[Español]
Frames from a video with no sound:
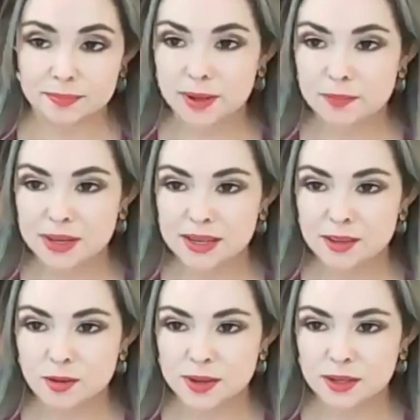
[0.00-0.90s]

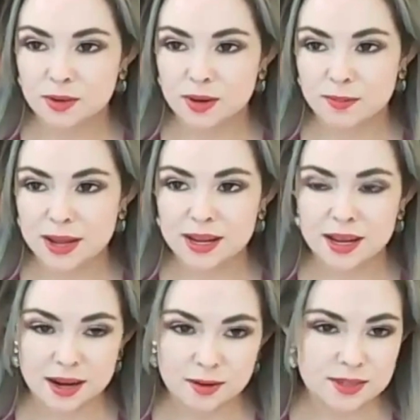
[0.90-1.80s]
bienvenido, Víctor Iván
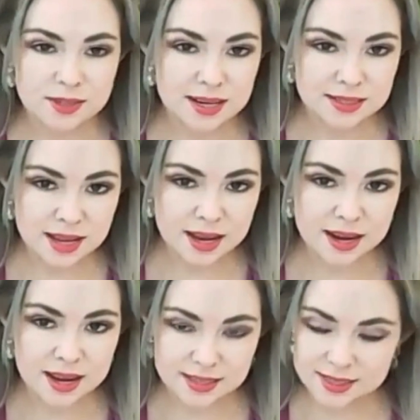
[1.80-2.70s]
Guerrero
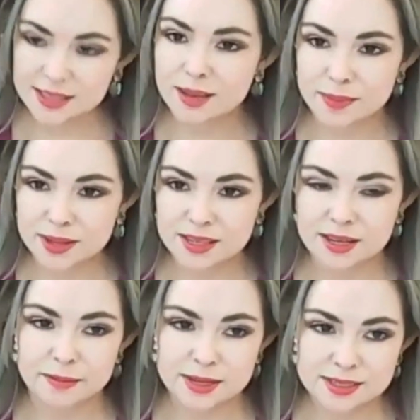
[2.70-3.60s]
Salazar, a esta etapa de
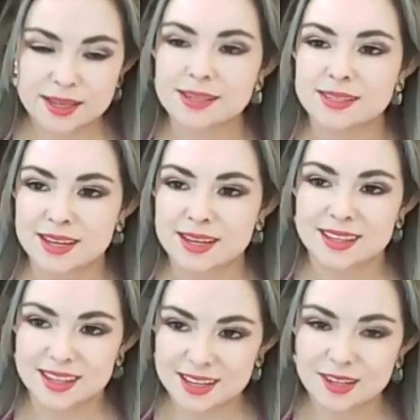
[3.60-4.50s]
entrevistas
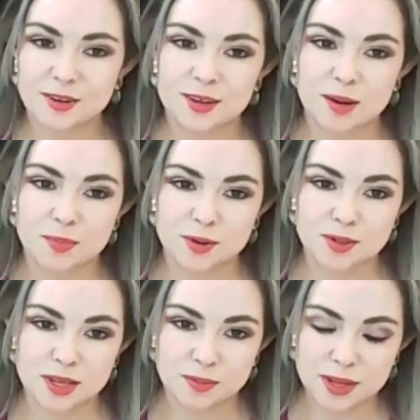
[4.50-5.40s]
dentro del
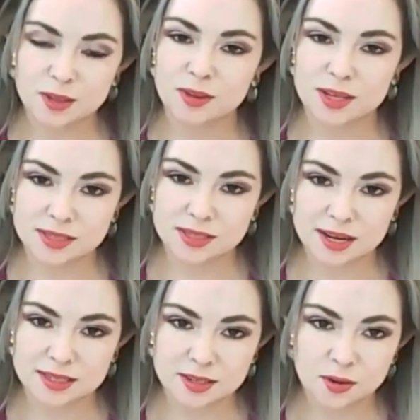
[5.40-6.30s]
procedimiento de
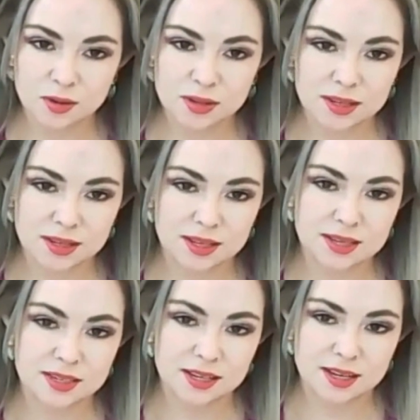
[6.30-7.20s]
selección,
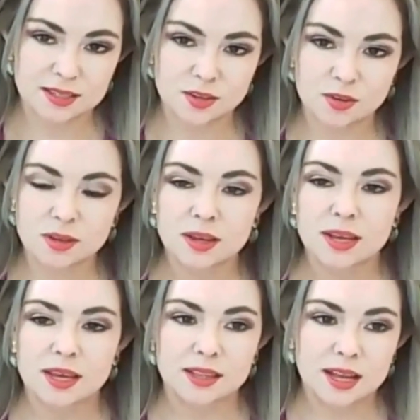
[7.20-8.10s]
designación
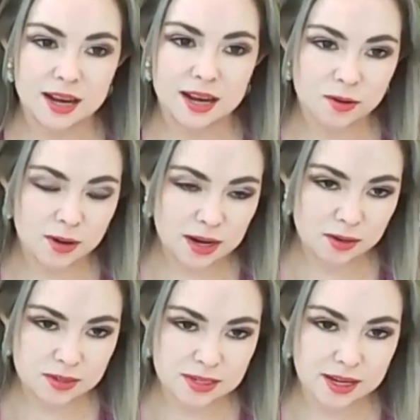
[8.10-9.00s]
del cargo de la
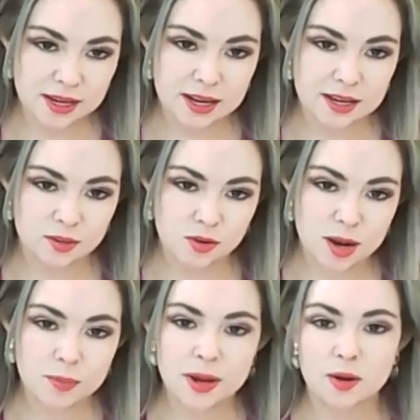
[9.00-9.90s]
Consejería
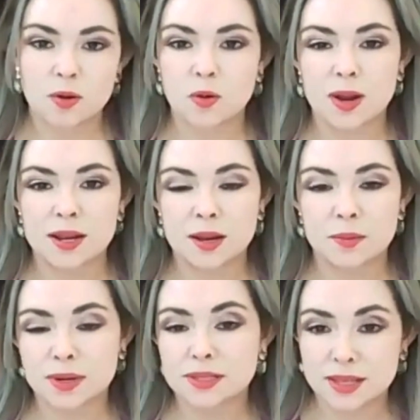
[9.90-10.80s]
Electoral, para lo cual en
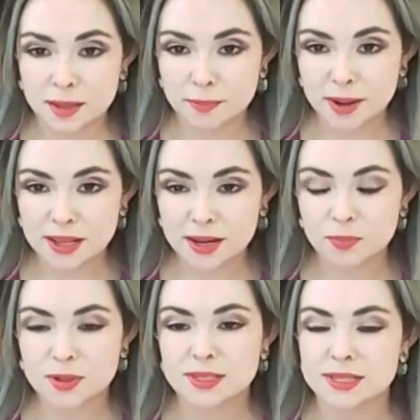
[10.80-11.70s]
el presente panel
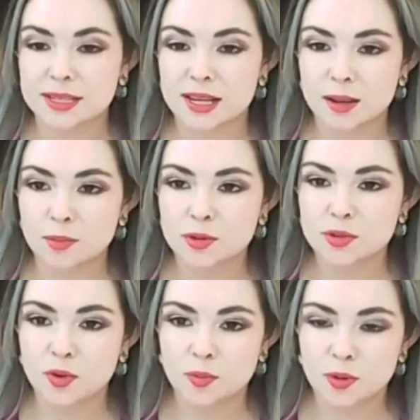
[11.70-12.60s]
pues
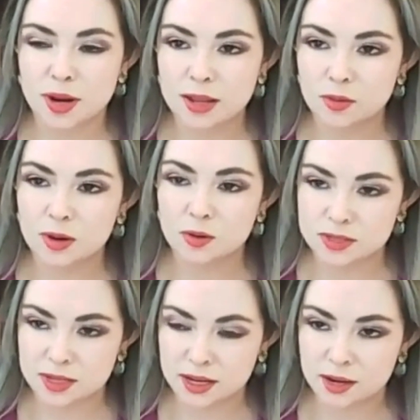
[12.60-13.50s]
estaremos formulando el
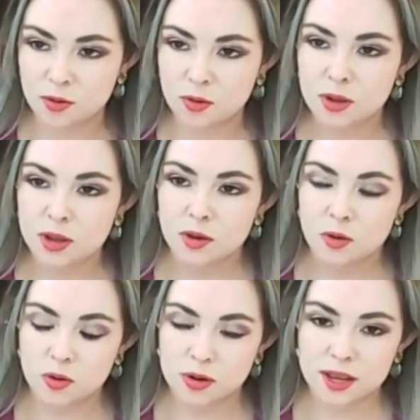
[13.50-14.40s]
consejero
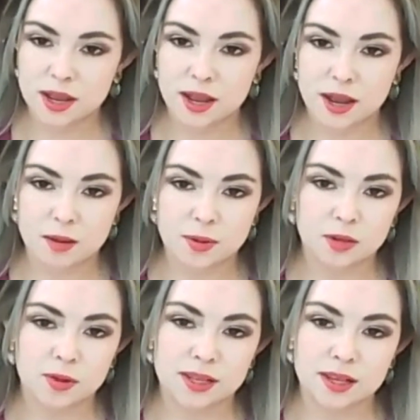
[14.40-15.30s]
Jorge
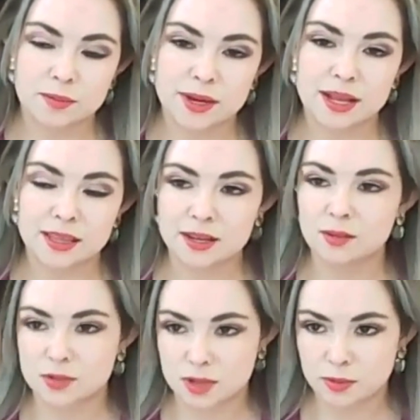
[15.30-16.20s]
Alberto Aranda Miranda y
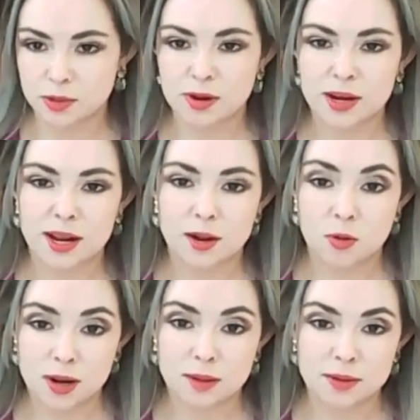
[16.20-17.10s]
tu servidor
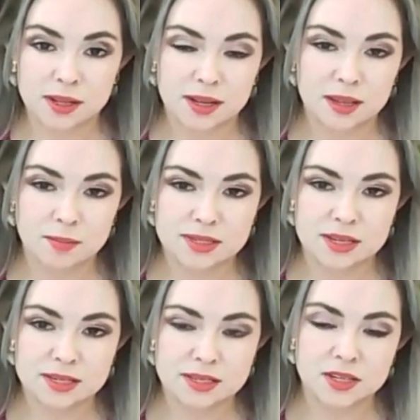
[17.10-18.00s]
Olga Viridiana
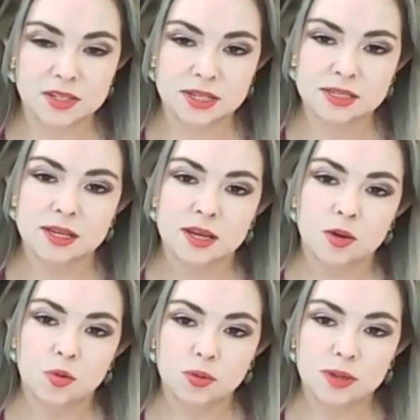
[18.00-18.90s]
Maciel Sánchez
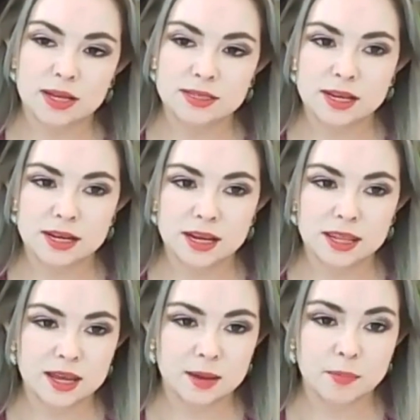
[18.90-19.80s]
una serie
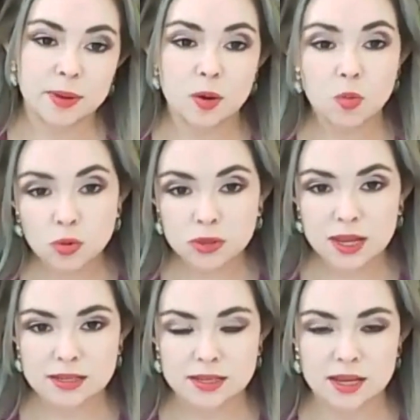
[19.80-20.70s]
de
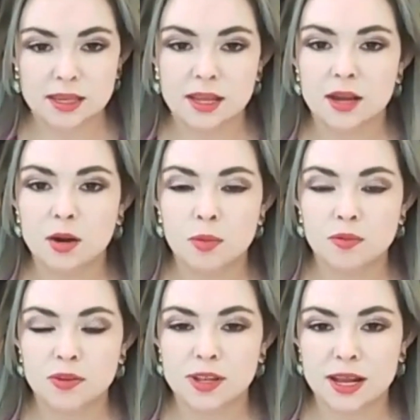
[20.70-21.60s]
preguntas que tienen
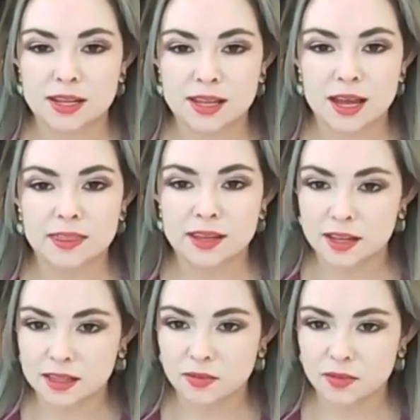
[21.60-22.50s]
como finalidad
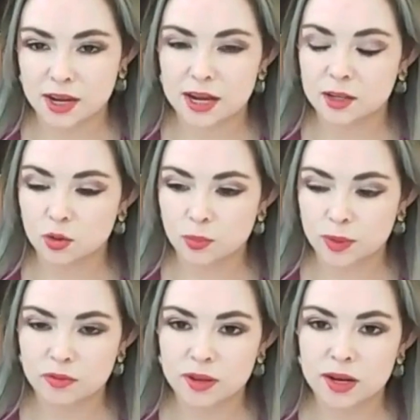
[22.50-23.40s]
identificar que tu
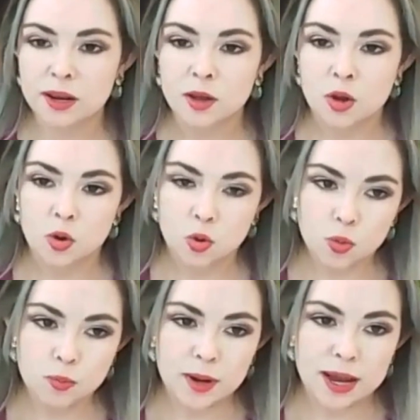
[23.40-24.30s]
perfil
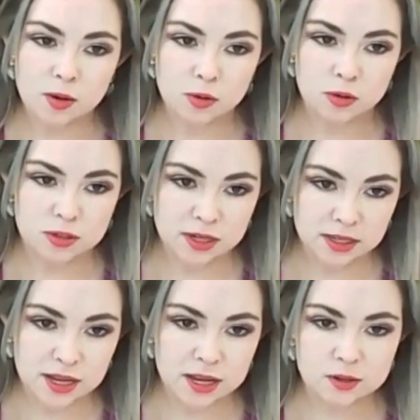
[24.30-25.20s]
cumpla con los
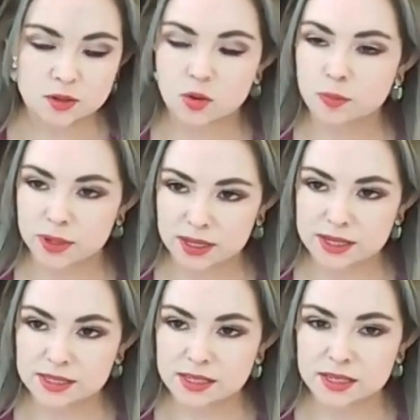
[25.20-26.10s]
criterios,
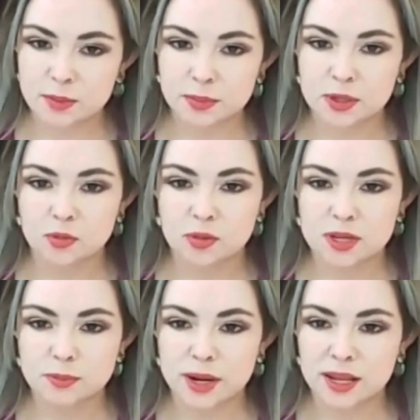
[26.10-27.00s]
competencias y
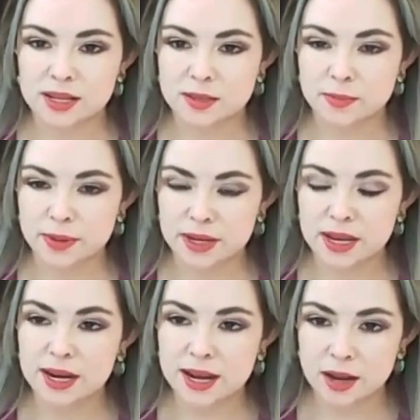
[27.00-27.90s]
aptitudes para
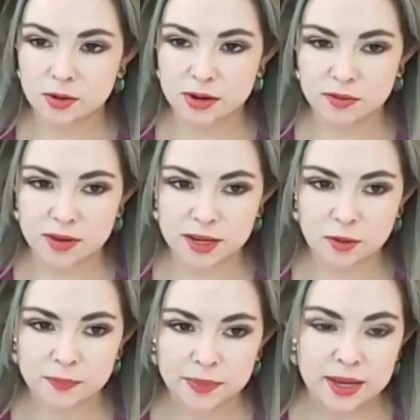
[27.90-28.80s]
desempeñar el cargo
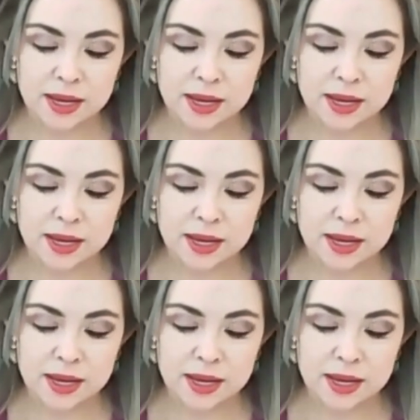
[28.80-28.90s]
referido.